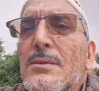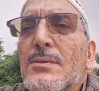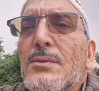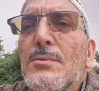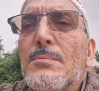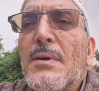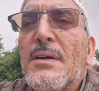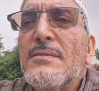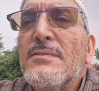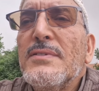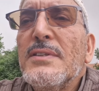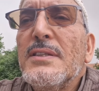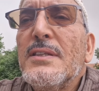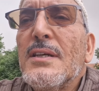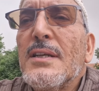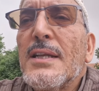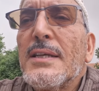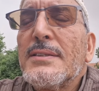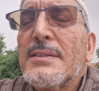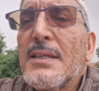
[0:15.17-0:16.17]
de ma vie
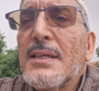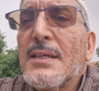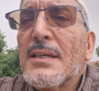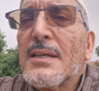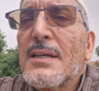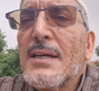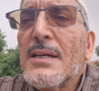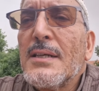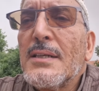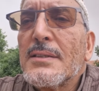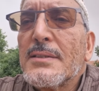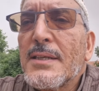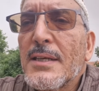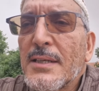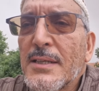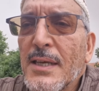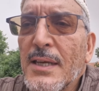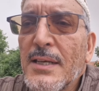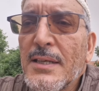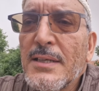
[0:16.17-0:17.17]
dans la taïka
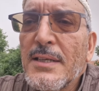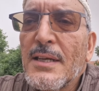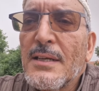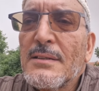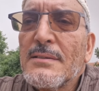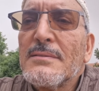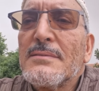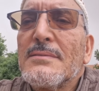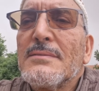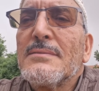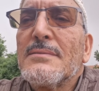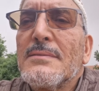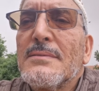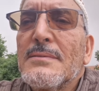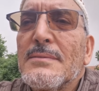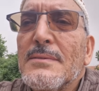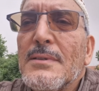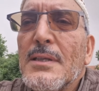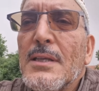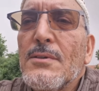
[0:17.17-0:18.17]
Karkaria
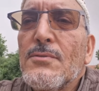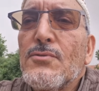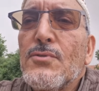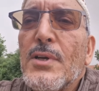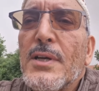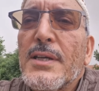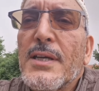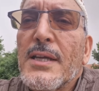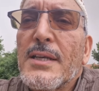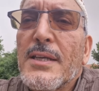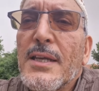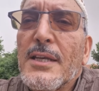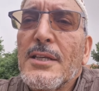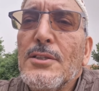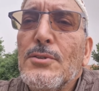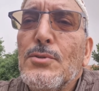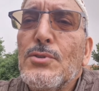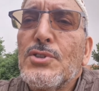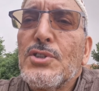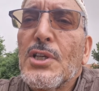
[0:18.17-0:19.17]
la voie
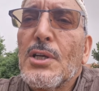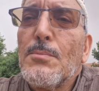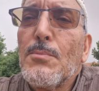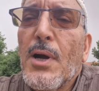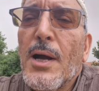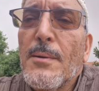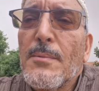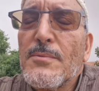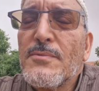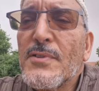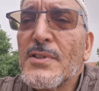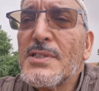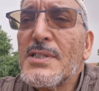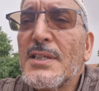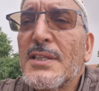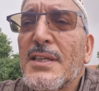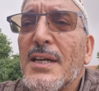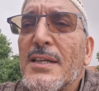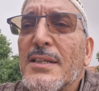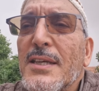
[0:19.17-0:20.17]
Karkari du Cheikh Mohamed Fazl
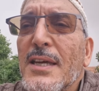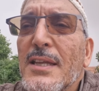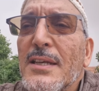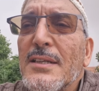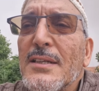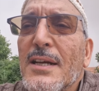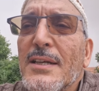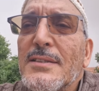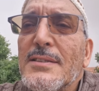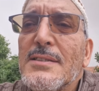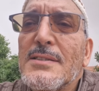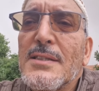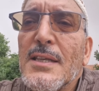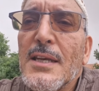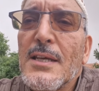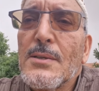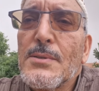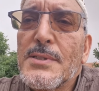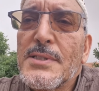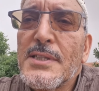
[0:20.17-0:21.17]
al-Karkari
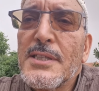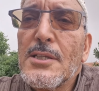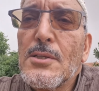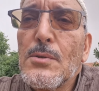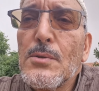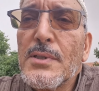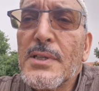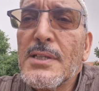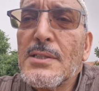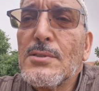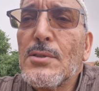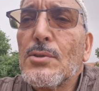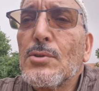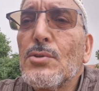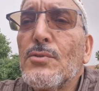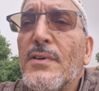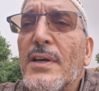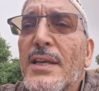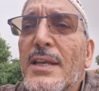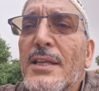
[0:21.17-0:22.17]
qui se
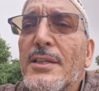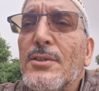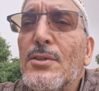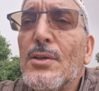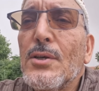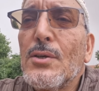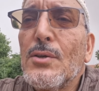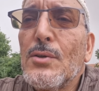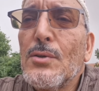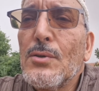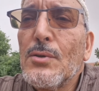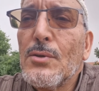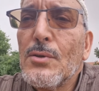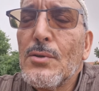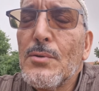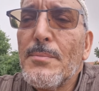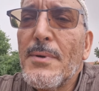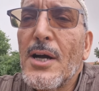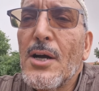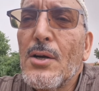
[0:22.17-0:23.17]
trouve à Nador
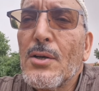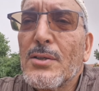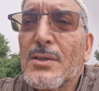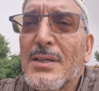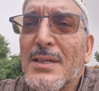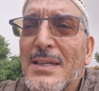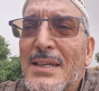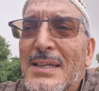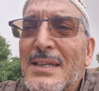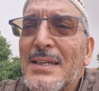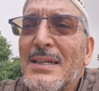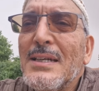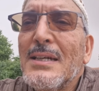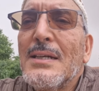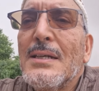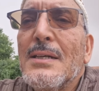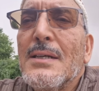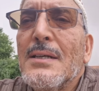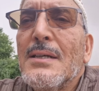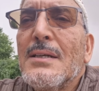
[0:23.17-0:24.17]
au, au Maroc
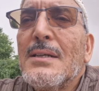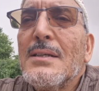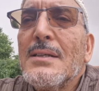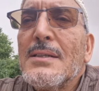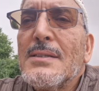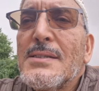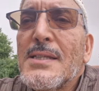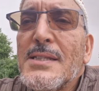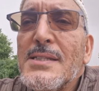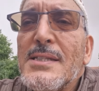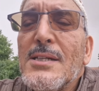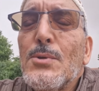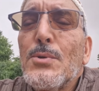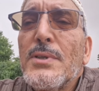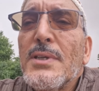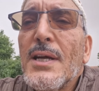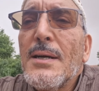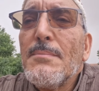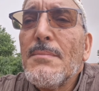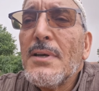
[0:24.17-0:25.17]
cette
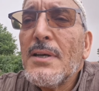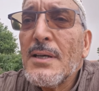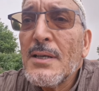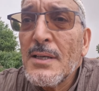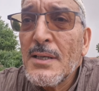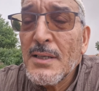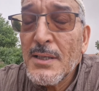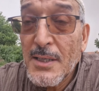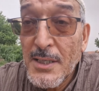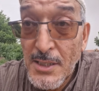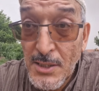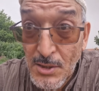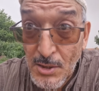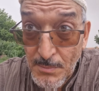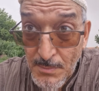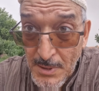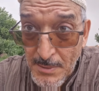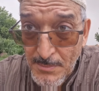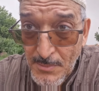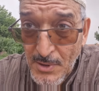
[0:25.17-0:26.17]
zaouia m'a
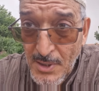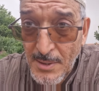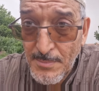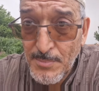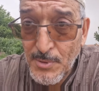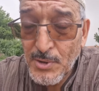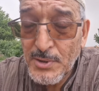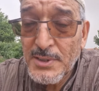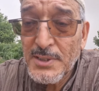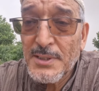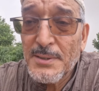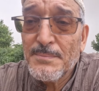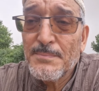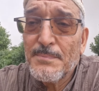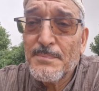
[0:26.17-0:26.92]
énormément apporté